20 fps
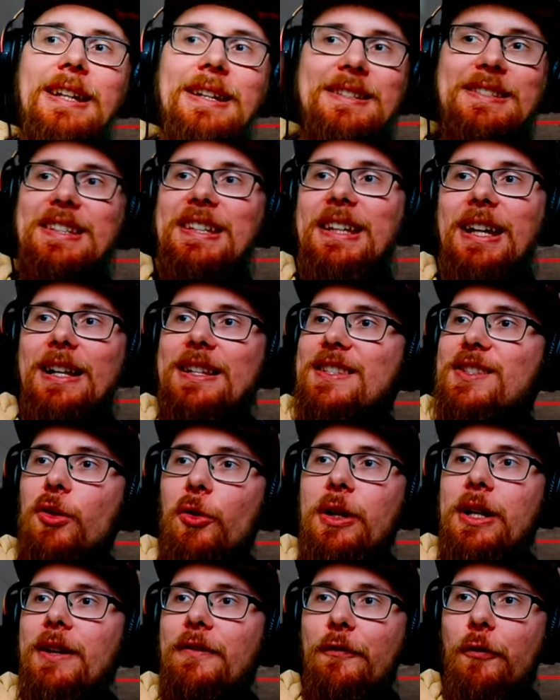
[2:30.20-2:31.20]
das nicht als
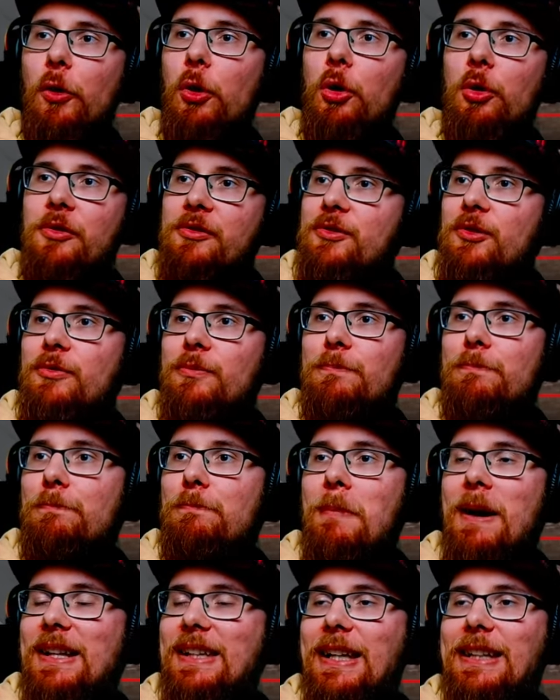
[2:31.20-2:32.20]
neue Follows und
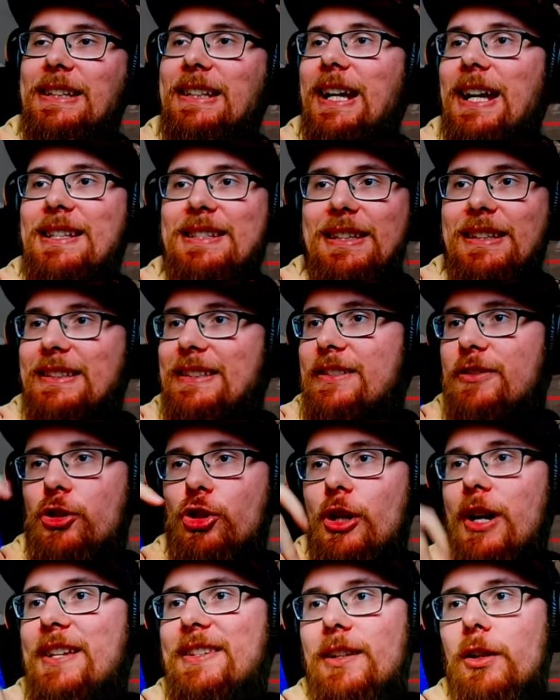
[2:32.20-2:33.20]
macht dann die ganze Zeit diesen
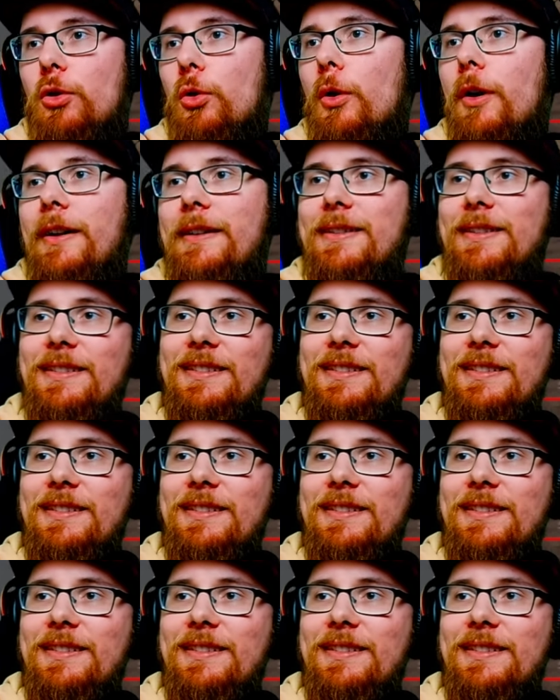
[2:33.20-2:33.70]
scheiß Alert.